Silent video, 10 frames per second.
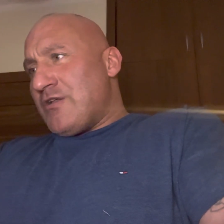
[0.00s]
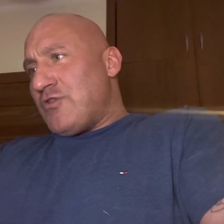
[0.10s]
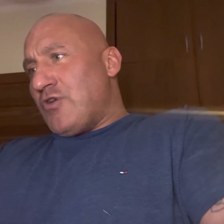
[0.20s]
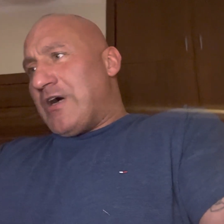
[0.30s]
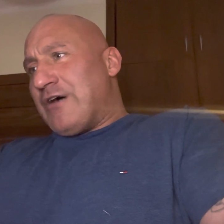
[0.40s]

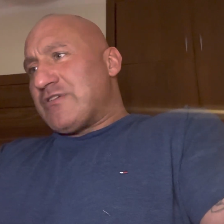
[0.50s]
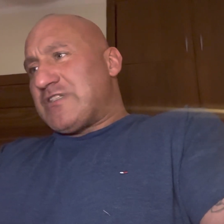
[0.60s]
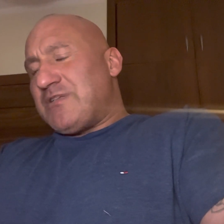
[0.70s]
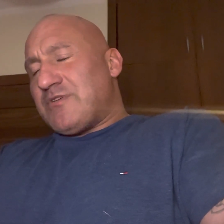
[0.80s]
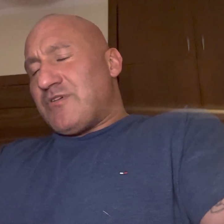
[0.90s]
No a
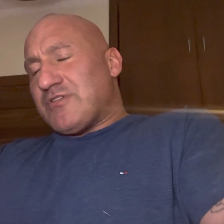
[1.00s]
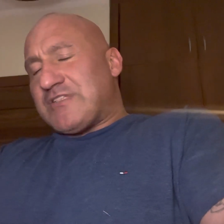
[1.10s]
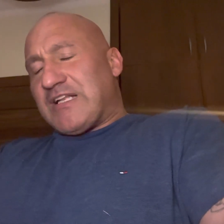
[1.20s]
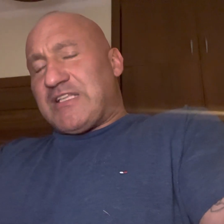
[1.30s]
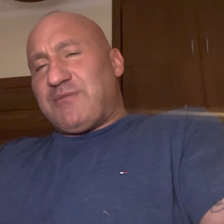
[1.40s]

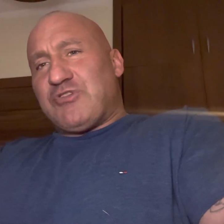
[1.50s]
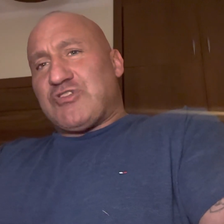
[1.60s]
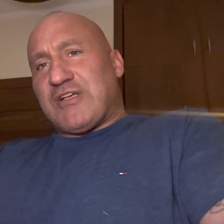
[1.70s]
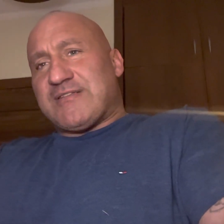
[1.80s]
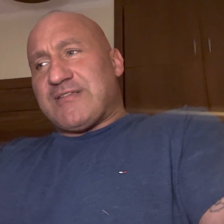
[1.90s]
ostatnimi
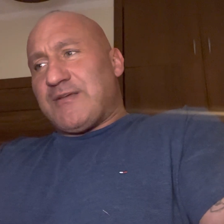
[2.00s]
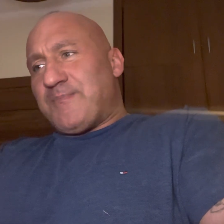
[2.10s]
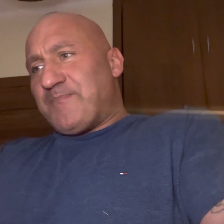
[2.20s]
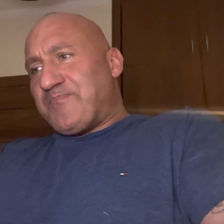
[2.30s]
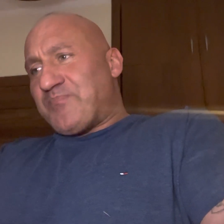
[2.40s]

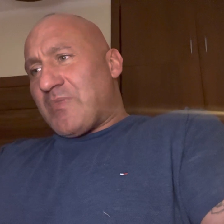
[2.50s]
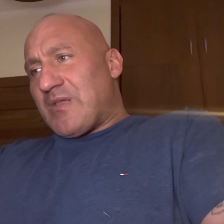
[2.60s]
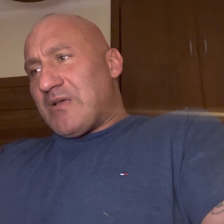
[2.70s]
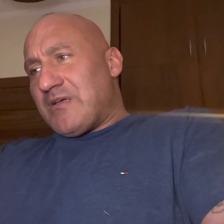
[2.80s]
czasy e,